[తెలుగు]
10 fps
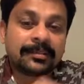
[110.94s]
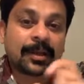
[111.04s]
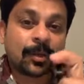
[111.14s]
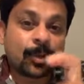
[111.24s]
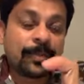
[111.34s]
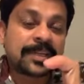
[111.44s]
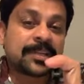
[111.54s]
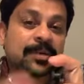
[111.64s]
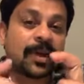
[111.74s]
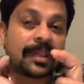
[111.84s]
తక్కువ
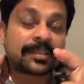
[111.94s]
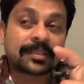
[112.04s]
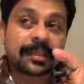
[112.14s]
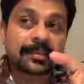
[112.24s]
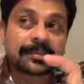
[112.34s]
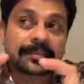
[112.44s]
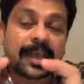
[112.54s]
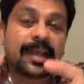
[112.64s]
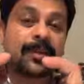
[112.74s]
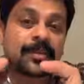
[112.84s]
బడ్జెట్లో అంత
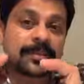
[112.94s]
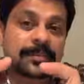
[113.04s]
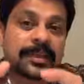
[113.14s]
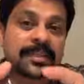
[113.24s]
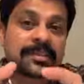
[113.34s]
స్థాయిలో సినిమా